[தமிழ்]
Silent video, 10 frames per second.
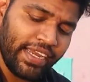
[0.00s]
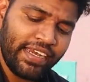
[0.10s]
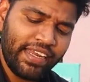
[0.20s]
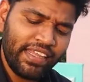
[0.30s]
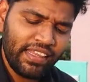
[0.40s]

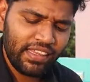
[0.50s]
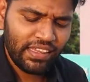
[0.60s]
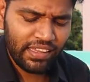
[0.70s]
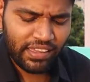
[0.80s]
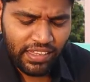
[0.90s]
எயிட்டீன்
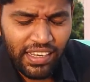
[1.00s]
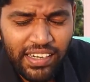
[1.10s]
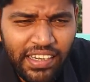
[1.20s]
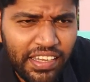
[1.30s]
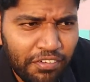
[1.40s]

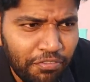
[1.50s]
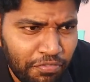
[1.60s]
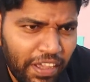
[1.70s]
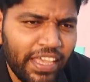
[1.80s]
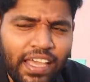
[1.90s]
தேர்ட்டி
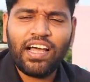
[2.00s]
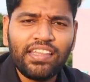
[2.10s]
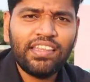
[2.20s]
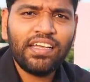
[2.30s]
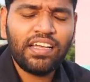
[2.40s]
ஃபைவ்ல
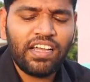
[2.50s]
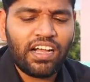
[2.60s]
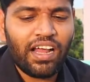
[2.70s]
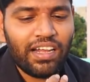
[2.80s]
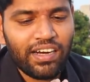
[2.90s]
அந்த
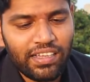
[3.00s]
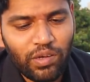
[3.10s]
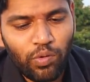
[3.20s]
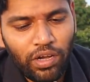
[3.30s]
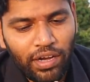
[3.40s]
கால
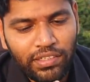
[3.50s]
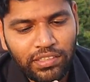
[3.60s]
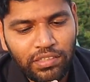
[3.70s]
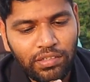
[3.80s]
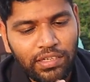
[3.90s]
காலகட்டத்தில் உள்ள காயின்ஸ்
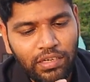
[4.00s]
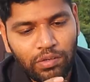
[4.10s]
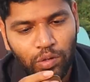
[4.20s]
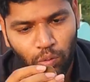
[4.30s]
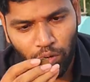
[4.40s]
இது வந்து இதில்
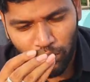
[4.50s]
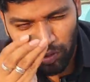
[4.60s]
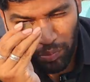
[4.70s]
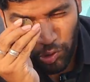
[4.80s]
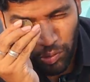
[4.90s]
வந்து ஒரு ஓட்டை
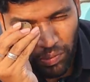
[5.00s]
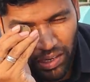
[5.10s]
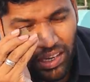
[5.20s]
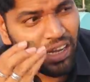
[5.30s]
கூட போட்டிருப்பாங்க